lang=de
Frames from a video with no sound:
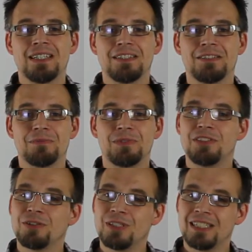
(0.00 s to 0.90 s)
Ähm, Sie
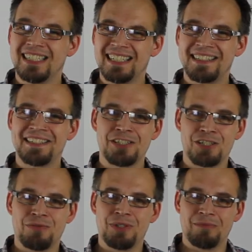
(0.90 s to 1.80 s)
sollten die letzte
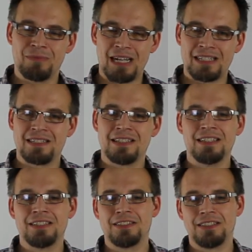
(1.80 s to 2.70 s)

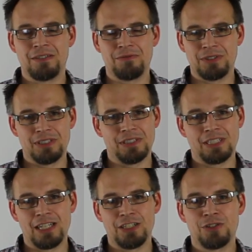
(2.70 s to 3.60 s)
Mahlzeit etwa
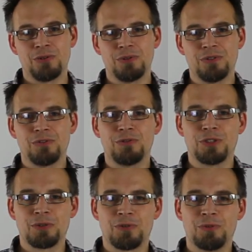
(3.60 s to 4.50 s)
drei Stunden
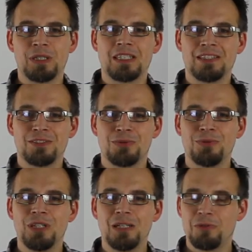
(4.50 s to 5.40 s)
vor dem Zubettgehen
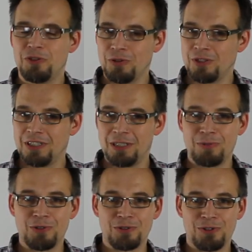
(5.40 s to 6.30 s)
zunehmen. Sie sollte nicht
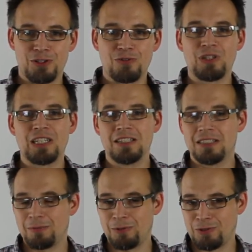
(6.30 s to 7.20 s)
besonders schwer,
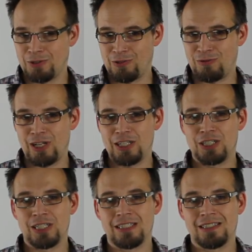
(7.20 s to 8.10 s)
nicht besonders
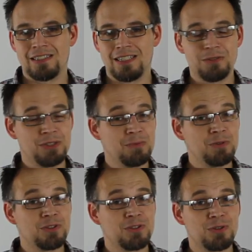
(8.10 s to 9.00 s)
fleischhaltig sein und nicht
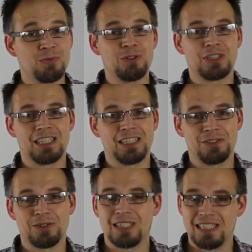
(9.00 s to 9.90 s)
besonders umfangreich,
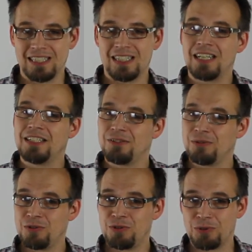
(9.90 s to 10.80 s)
sondern eher leicht
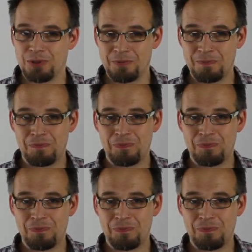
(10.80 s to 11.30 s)
und gesund.